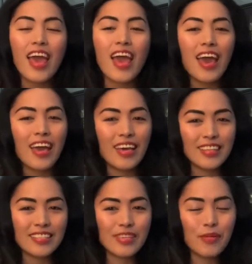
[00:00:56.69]

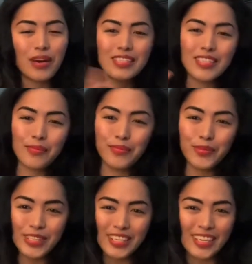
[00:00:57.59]
And sa wakas na
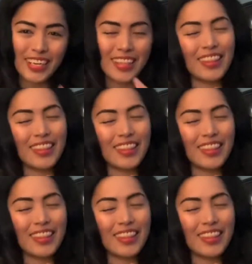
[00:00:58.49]
muni na rin.